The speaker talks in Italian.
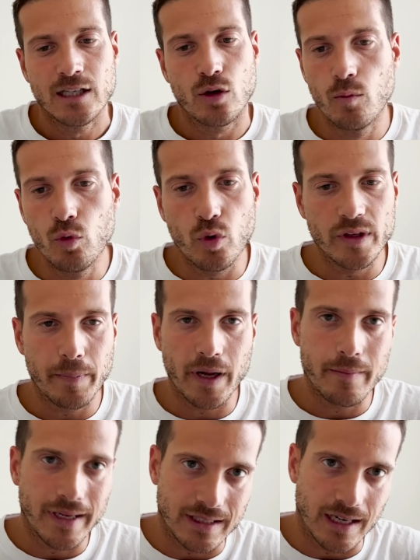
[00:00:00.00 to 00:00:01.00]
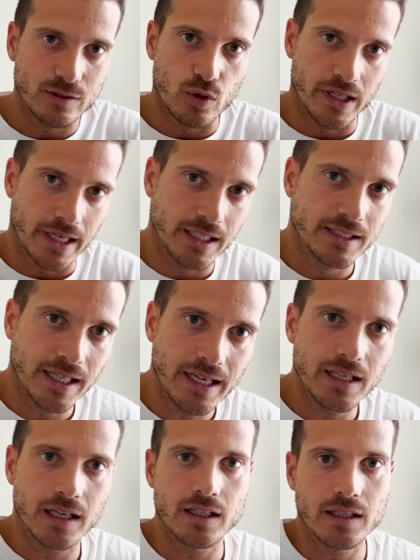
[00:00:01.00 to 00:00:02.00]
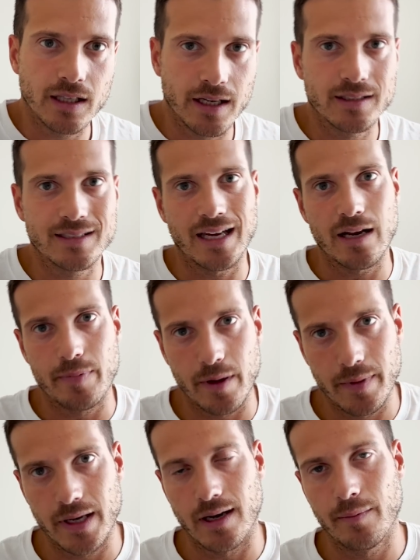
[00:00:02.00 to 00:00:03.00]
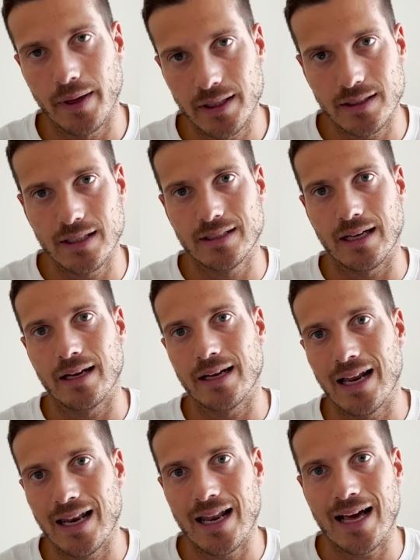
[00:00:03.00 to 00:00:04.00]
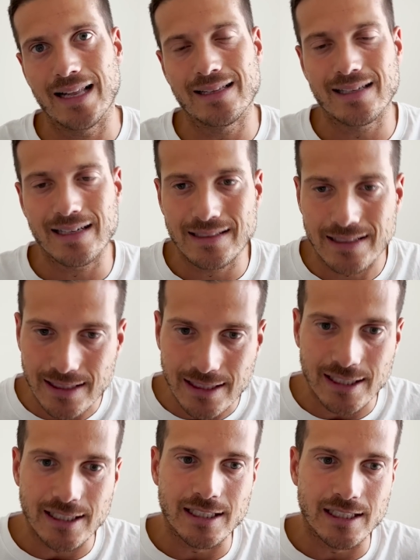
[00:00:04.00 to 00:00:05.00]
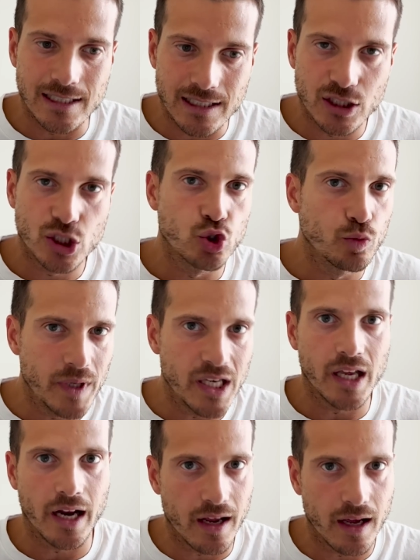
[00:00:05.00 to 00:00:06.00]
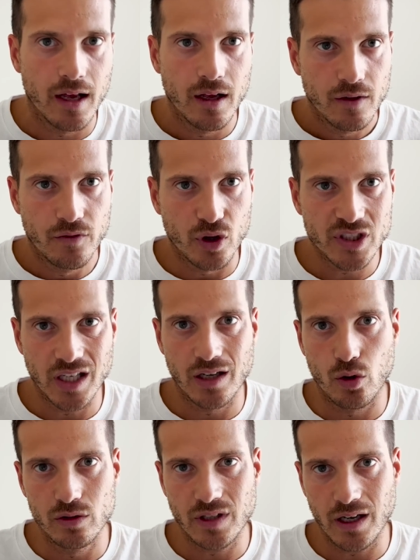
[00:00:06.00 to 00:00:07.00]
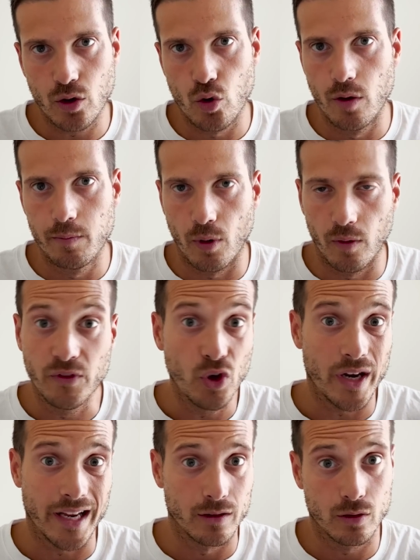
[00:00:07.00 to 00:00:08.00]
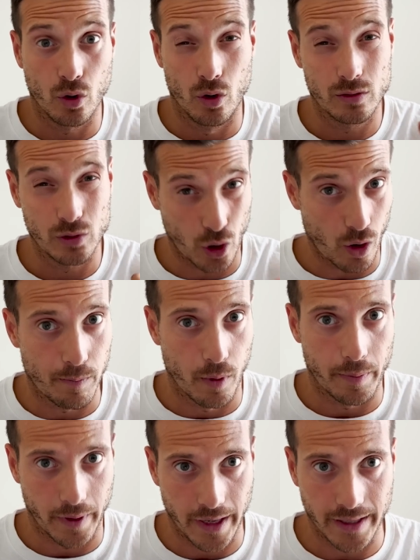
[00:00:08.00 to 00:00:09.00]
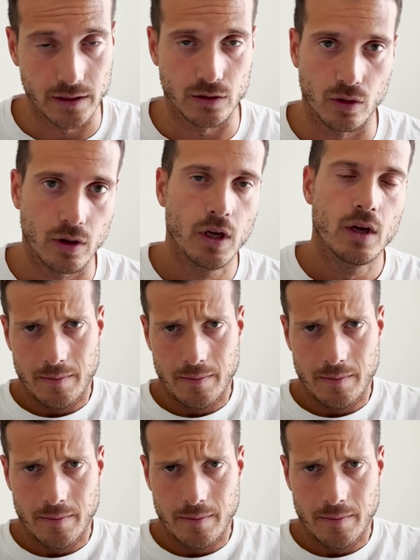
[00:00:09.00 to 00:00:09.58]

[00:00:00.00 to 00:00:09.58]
comunque permette alla squadra che segna di indirizzare per bene la partita e all'altra di subire forse il contraccolpo violento troppo presto.